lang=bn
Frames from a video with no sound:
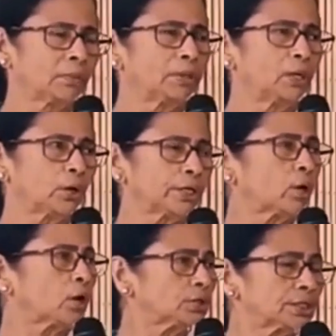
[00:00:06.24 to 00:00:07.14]

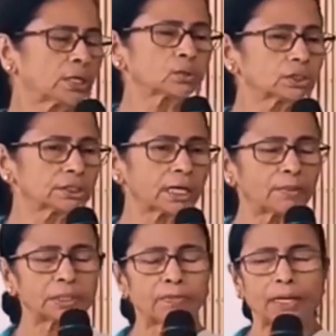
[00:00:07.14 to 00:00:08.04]
বিলগ্নীকরণ যেটা হচ্ছে সেটা
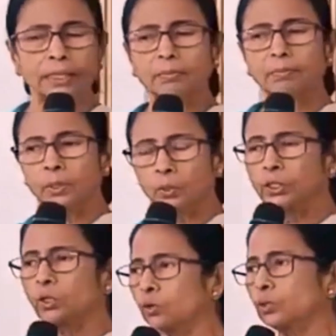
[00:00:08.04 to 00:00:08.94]
আমাদের পার্টি
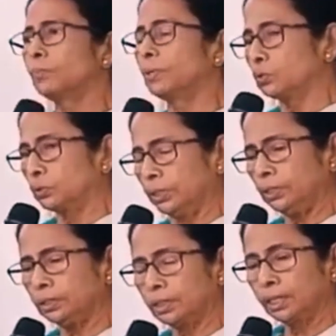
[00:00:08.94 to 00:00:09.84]
বিলগ্নীকরণের বিরুদ্ধে
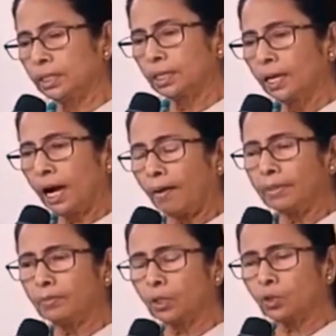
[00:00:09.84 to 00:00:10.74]

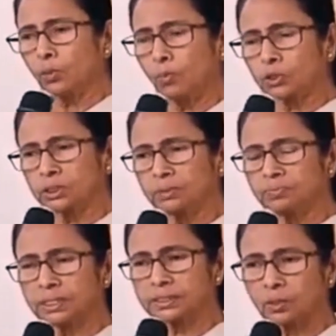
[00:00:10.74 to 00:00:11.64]
আমরা মনে করি পজিটিভ
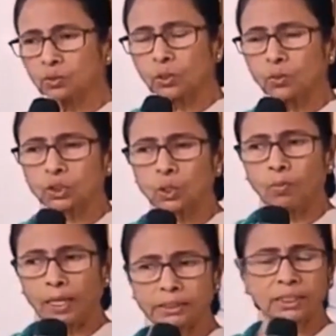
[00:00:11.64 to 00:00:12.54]
সেন্সে কোথাও কোথাও
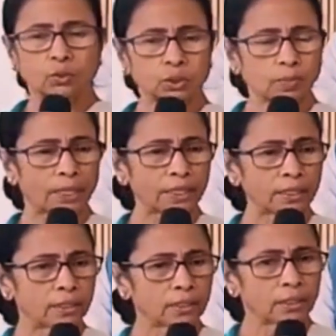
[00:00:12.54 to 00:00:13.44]
মার্জার হতে পারে
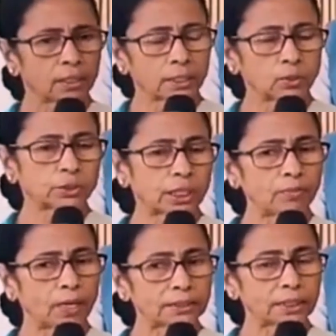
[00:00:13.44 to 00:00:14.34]
কিন্তু সেই
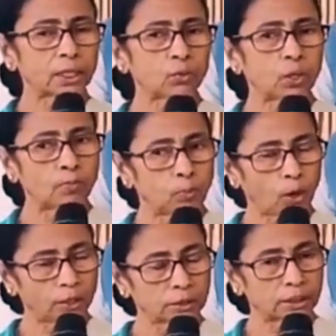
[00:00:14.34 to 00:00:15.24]
মার্জারটাও
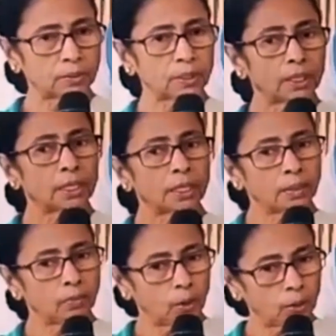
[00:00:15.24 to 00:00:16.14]
এমপ্লয়িজদের
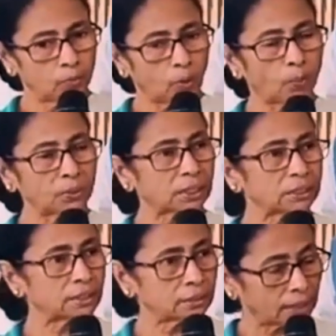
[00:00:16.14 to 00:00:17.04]
এবং
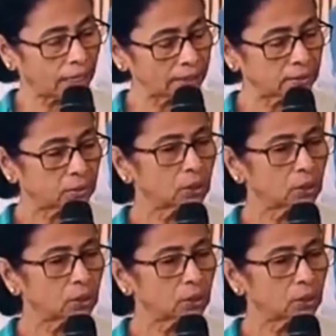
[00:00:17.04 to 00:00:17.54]
অফিসারদের কাজ